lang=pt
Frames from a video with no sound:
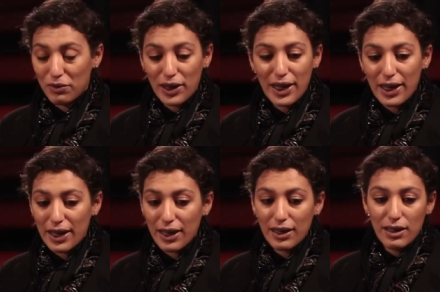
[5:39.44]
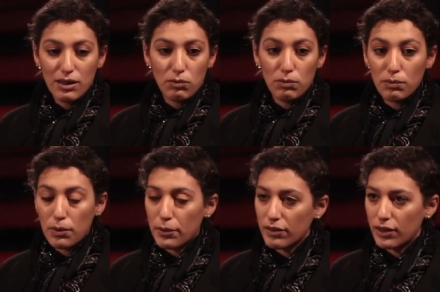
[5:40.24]
não é
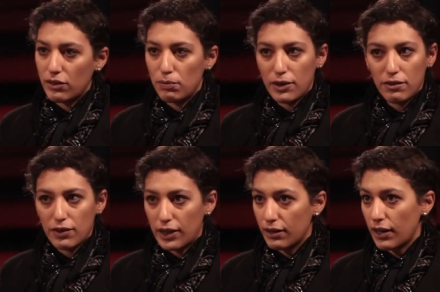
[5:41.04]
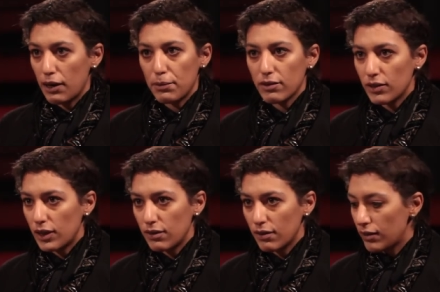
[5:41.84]
uma personagem periférica, é a
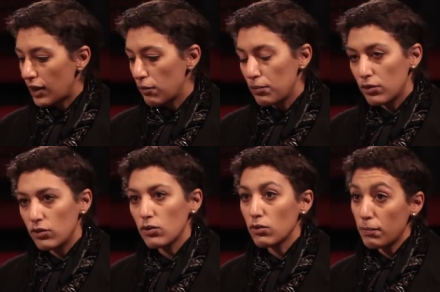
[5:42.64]
personagem central por onde tudo